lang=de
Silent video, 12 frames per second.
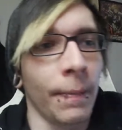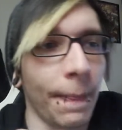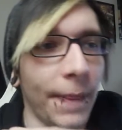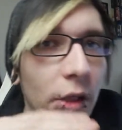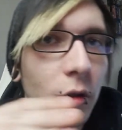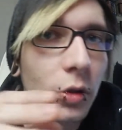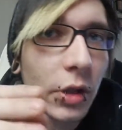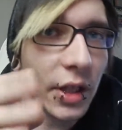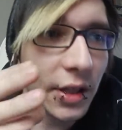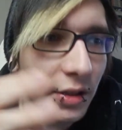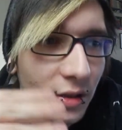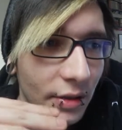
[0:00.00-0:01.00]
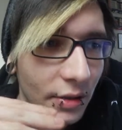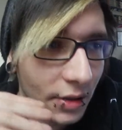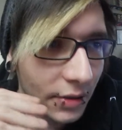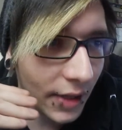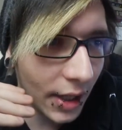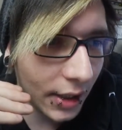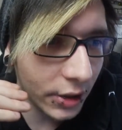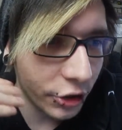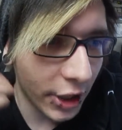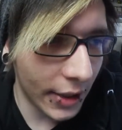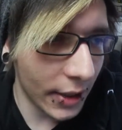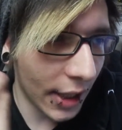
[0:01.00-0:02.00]
Takocore ist zwar ein
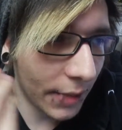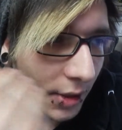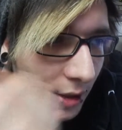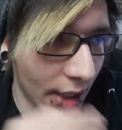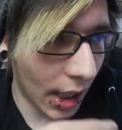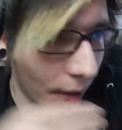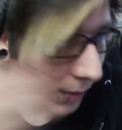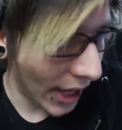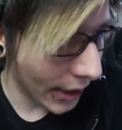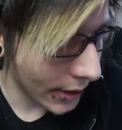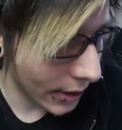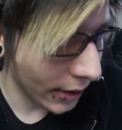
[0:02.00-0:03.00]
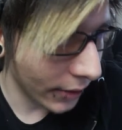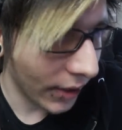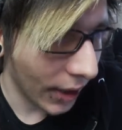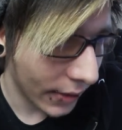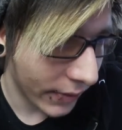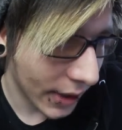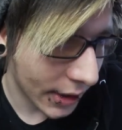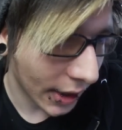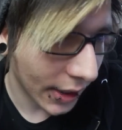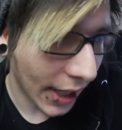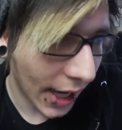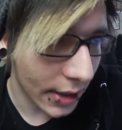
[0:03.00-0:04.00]
Channel, der mir sehr am Herzen liegt, weil das wie
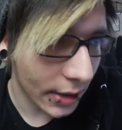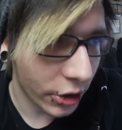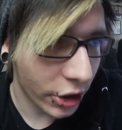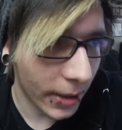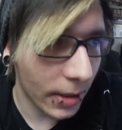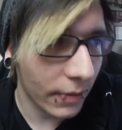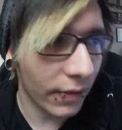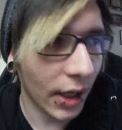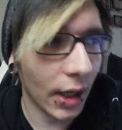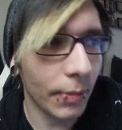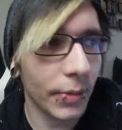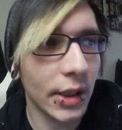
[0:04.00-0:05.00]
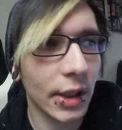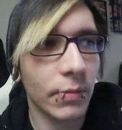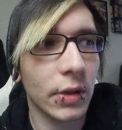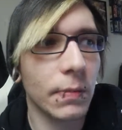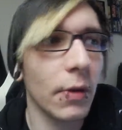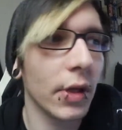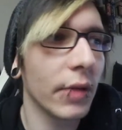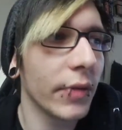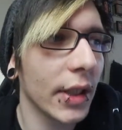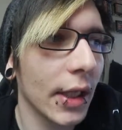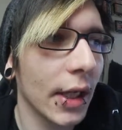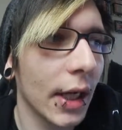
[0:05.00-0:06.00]
gesagt der erste Channel war, mit dem ich mehr oder
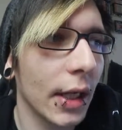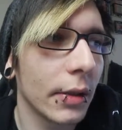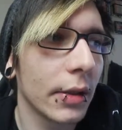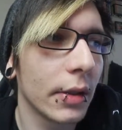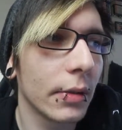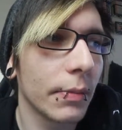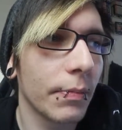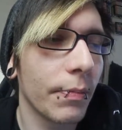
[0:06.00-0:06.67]
weniger halt.